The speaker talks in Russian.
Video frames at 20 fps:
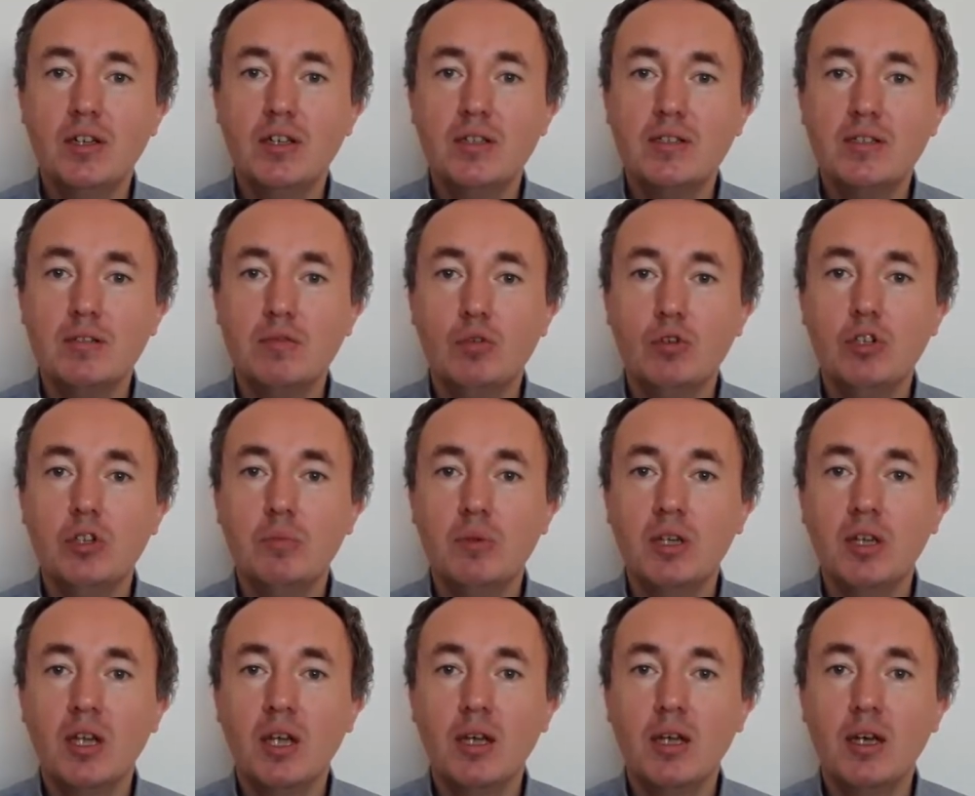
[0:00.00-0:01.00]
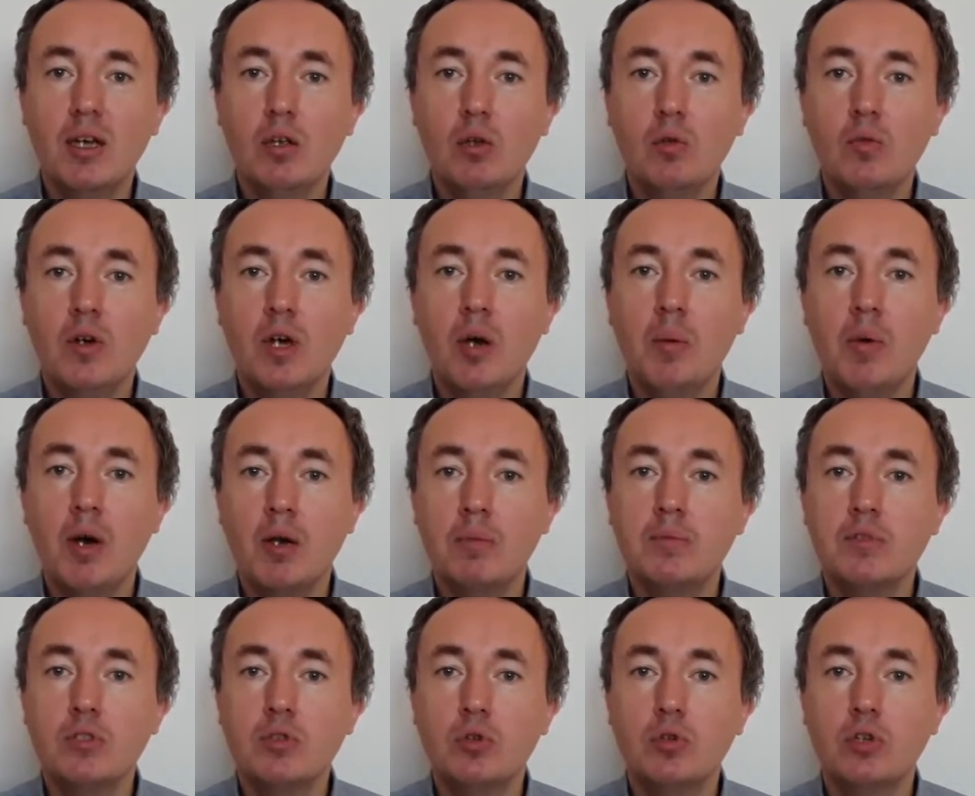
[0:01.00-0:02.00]
Сегодня предлагаю вам
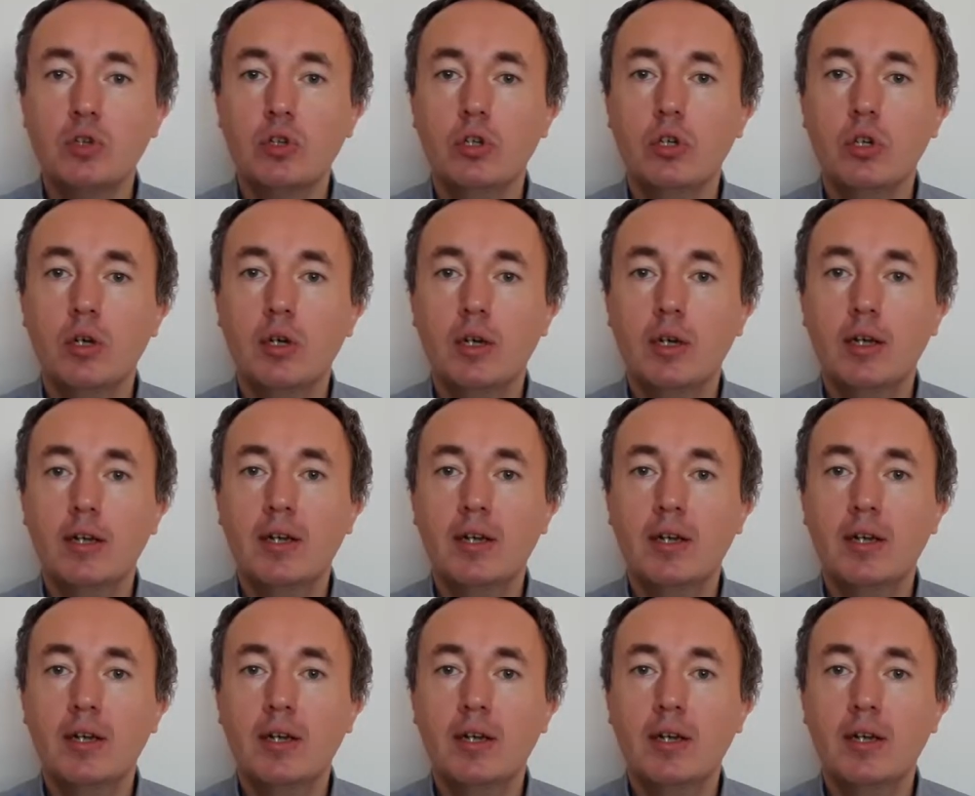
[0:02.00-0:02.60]
обзор а,